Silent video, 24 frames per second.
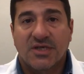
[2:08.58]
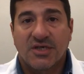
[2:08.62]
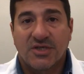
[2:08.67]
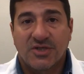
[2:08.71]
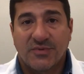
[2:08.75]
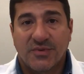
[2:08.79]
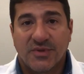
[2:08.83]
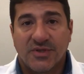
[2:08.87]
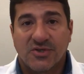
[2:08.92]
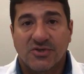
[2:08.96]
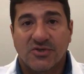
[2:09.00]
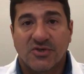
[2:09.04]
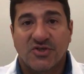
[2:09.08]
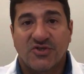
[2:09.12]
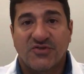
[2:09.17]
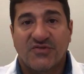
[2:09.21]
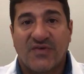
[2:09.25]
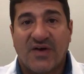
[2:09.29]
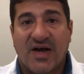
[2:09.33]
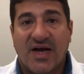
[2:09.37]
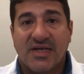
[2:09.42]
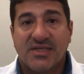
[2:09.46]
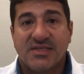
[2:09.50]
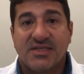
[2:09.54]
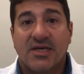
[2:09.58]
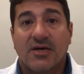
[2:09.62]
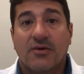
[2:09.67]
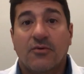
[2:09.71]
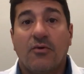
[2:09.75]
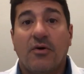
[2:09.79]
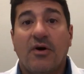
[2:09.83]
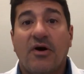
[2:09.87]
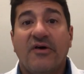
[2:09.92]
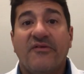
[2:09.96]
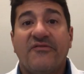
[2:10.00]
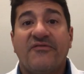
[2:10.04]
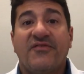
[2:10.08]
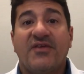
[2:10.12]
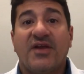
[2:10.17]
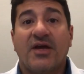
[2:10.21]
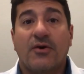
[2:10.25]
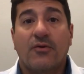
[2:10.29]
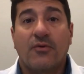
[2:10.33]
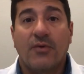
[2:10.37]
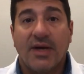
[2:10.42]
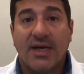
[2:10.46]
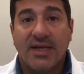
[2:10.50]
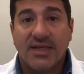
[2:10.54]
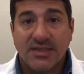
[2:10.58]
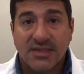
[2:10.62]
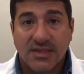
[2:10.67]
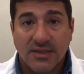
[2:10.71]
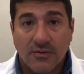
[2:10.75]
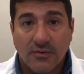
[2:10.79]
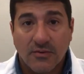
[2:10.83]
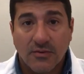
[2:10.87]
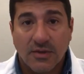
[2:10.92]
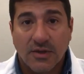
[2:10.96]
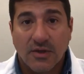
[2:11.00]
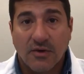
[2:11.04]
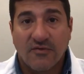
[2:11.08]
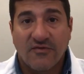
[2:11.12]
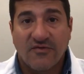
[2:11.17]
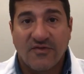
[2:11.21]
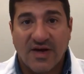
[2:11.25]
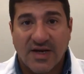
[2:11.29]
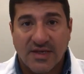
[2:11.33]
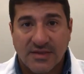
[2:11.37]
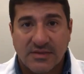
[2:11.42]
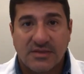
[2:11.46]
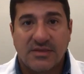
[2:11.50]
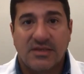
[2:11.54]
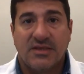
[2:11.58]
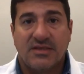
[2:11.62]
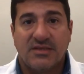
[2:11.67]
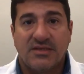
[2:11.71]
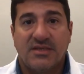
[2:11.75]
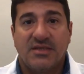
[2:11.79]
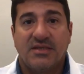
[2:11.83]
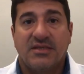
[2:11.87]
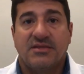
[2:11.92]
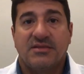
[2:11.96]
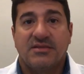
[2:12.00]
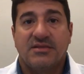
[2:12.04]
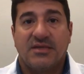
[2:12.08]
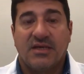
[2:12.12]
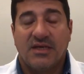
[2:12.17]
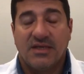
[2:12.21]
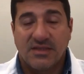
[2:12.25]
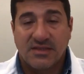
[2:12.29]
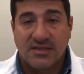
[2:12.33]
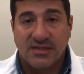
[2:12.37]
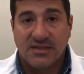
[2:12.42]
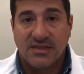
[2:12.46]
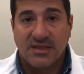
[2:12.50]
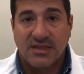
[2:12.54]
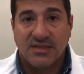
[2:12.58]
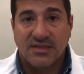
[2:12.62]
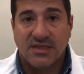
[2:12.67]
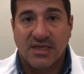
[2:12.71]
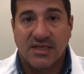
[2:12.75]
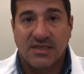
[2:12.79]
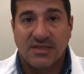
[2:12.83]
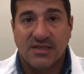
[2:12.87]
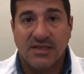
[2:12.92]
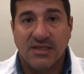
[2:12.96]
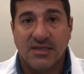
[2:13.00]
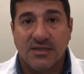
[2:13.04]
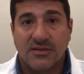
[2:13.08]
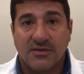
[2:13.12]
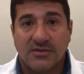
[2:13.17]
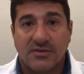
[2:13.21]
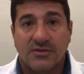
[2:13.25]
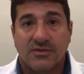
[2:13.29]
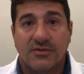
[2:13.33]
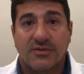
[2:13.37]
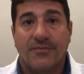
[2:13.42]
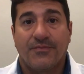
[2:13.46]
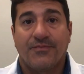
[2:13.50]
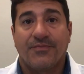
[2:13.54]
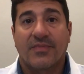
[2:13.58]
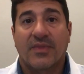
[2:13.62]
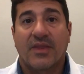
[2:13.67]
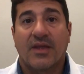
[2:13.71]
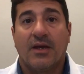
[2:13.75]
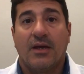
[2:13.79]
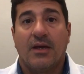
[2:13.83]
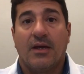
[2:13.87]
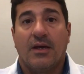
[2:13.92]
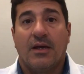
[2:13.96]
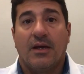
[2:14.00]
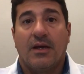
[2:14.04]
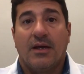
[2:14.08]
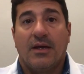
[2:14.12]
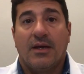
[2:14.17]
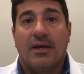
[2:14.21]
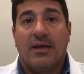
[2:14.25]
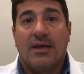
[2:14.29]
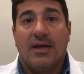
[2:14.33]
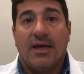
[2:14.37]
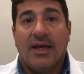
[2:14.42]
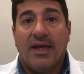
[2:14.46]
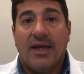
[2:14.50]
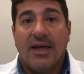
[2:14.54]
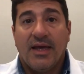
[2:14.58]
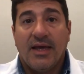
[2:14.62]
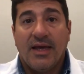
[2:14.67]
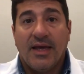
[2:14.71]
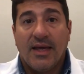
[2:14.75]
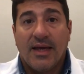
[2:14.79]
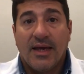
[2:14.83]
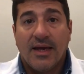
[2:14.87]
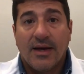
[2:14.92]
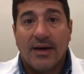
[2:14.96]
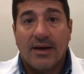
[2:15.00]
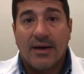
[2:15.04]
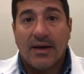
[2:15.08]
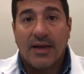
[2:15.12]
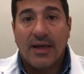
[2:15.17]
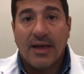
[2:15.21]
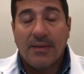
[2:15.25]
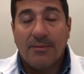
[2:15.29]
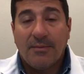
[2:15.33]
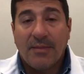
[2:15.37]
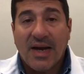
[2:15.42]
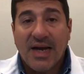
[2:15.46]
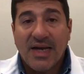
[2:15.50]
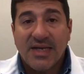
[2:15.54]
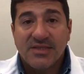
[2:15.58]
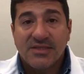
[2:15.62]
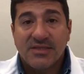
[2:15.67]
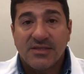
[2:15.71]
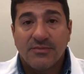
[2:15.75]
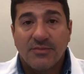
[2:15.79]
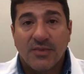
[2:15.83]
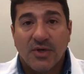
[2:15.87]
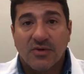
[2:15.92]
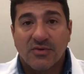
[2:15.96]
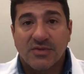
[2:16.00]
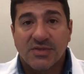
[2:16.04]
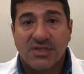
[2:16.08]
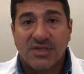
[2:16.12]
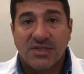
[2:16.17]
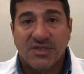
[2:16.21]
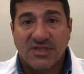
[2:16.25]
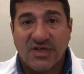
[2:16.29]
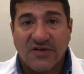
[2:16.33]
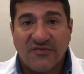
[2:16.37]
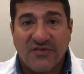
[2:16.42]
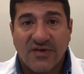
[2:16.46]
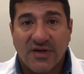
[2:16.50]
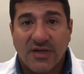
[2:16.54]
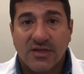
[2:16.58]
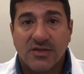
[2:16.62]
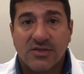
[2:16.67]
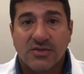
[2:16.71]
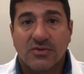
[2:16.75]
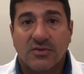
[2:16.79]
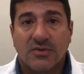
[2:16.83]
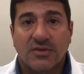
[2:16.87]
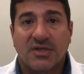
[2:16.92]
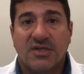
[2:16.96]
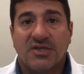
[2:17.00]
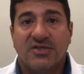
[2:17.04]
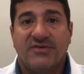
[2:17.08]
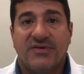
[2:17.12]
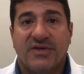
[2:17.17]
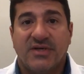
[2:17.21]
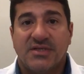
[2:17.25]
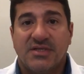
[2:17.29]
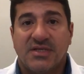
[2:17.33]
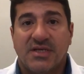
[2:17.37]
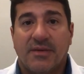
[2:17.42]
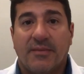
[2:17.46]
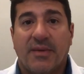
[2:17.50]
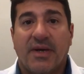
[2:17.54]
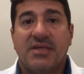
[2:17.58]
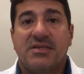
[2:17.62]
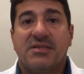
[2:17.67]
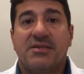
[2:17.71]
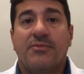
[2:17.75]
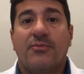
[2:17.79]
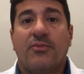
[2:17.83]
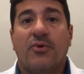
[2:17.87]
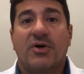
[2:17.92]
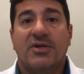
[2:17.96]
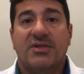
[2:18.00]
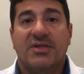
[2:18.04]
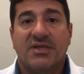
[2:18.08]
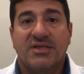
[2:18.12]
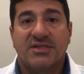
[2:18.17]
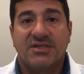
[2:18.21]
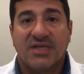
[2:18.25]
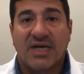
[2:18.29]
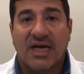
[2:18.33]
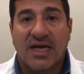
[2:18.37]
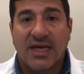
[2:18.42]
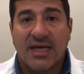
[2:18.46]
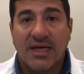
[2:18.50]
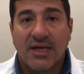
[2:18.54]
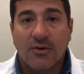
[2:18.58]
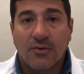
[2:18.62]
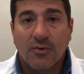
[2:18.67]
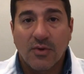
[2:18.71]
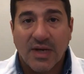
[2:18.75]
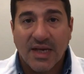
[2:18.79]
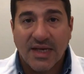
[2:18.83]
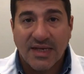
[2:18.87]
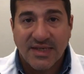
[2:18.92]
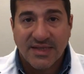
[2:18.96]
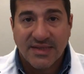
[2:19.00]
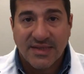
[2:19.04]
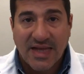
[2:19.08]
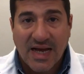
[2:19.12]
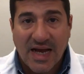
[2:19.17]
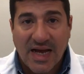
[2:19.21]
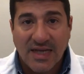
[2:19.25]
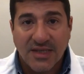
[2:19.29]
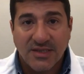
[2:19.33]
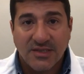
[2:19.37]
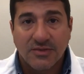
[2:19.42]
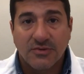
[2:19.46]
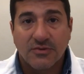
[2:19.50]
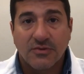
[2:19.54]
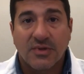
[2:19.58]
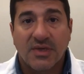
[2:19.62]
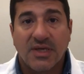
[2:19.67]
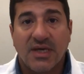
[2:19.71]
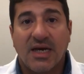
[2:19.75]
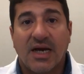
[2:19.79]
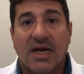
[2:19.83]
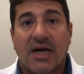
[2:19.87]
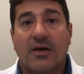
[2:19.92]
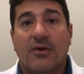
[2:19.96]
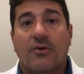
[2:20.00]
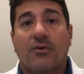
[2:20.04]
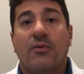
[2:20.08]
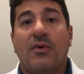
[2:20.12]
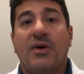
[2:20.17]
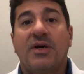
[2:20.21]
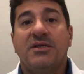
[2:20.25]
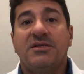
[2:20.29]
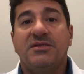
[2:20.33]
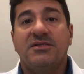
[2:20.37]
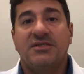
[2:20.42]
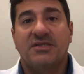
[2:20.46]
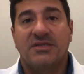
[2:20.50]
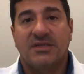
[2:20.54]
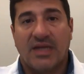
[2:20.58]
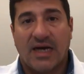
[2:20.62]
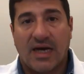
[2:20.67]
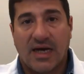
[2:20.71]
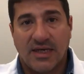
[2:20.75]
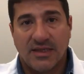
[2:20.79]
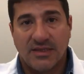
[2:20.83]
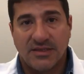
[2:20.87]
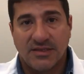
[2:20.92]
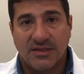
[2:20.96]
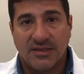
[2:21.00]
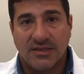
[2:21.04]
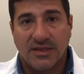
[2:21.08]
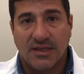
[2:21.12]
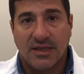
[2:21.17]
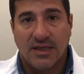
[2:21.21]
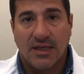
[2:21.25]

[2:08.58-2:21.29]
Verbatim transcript: que as pessoas fazem é qual a frequência com que eu faço esse, esses exercícios. É, é mais, eu já falei isso outras vezes, é mais importante a regularidade do que a quantidade.